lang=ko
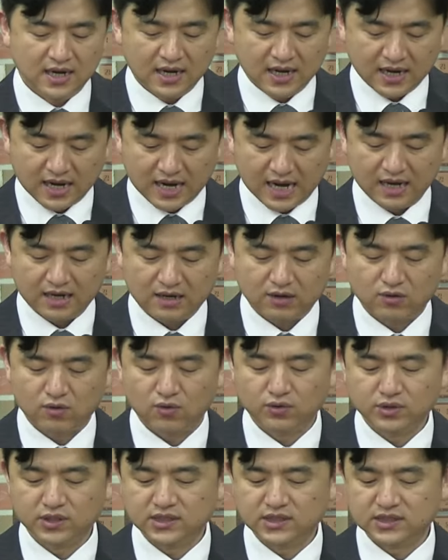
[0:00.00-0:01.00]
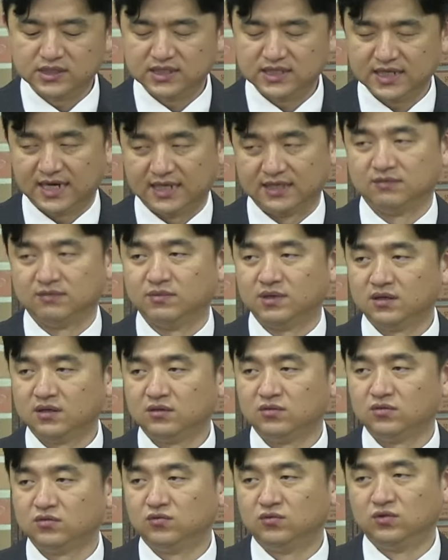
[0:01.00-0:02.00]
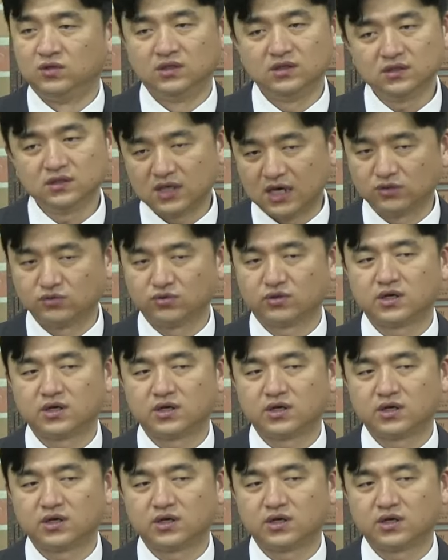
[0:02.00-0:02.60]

갖고 있지 않으면 우리는 계속해서